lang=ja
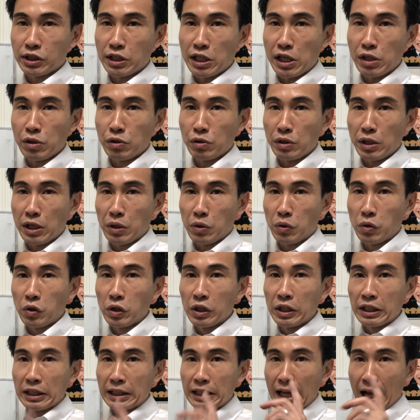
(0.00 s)
している例を
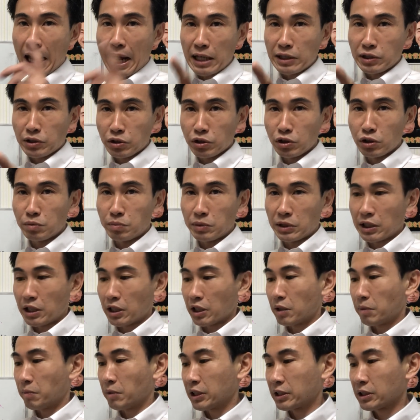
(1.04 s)
多数見か
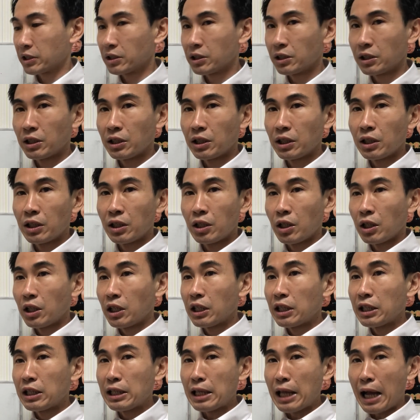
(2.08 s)
けます
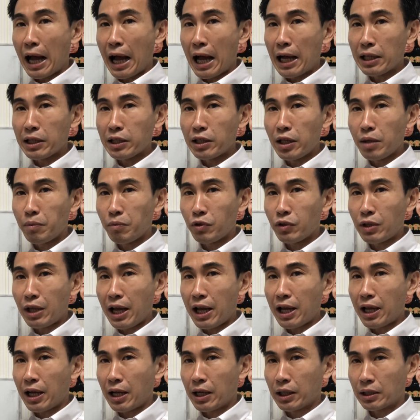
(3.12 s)
何でも
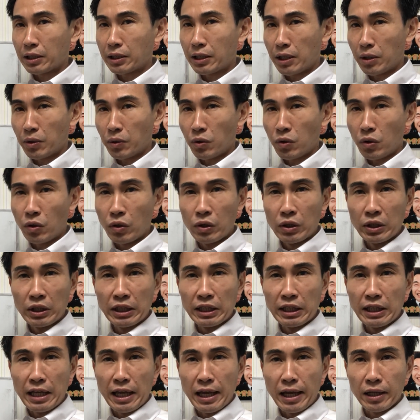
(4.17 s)
ない案件を
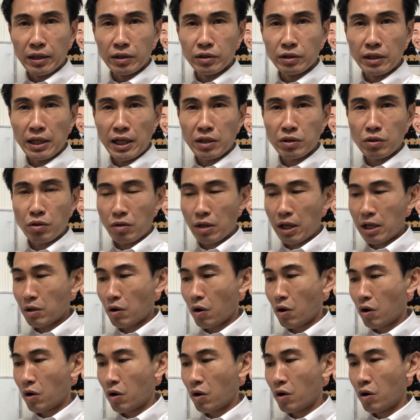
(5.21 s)
ネグレクトだと
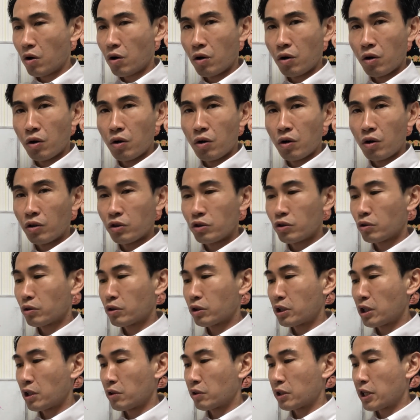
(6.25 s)
言っ
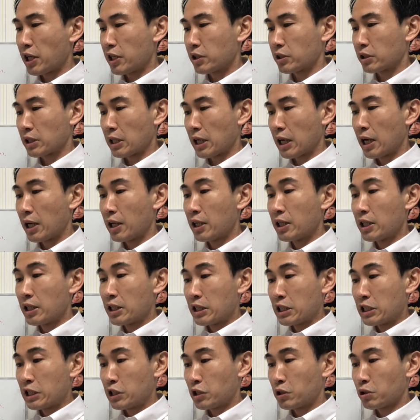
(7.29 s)
ているケースが
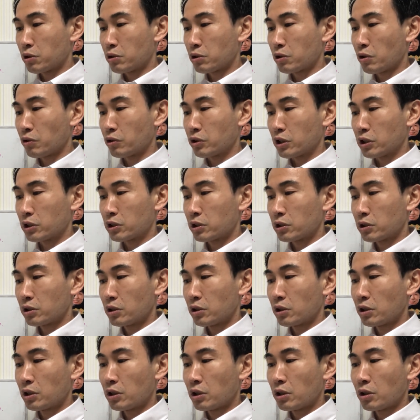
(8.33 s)
非常に多いんです
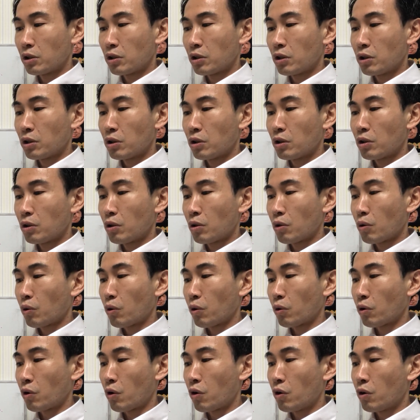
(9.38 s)

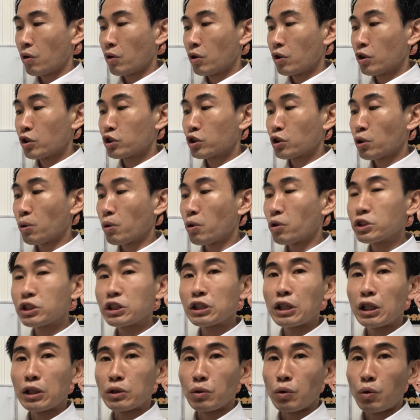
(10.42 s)
この長
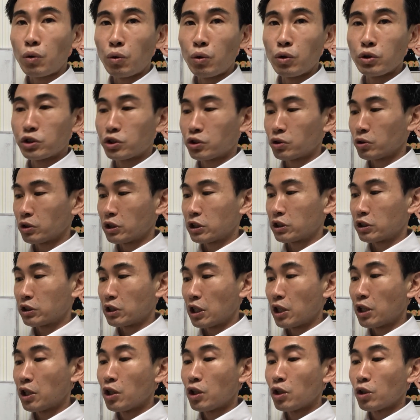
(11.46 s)
時間の放置をです
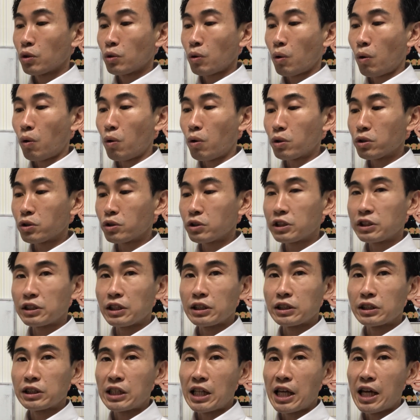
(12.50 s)
ね特に
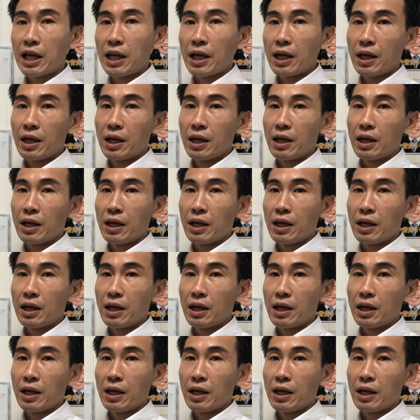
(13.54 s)
ですね